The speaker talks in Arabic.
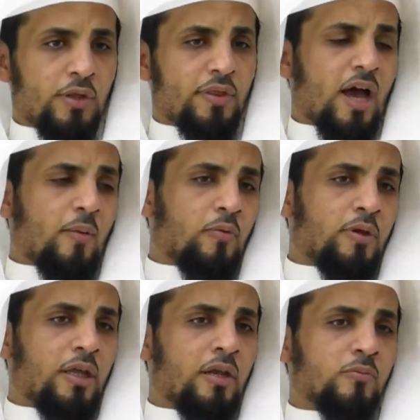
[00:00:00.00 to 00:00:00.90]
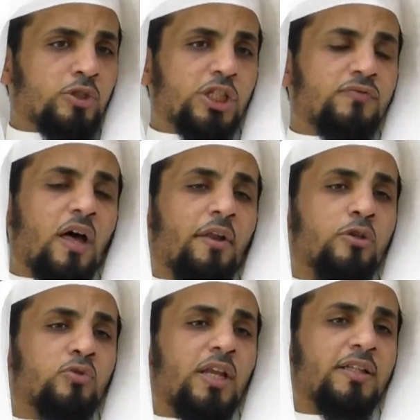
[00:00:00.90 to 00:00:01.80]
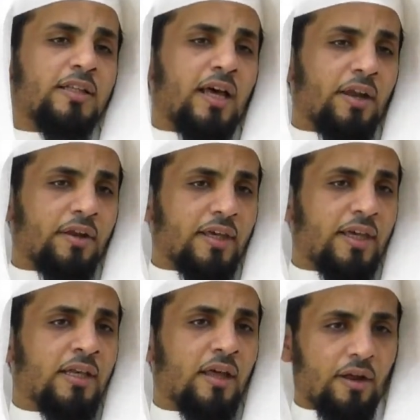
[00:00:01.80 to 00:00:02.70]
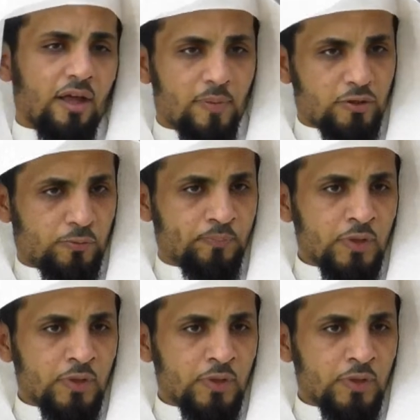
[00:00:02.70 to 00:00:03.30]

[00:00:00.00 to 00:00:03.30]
ذهبوا إلى المستشفى الرجل لا تتحرك إلا رقبته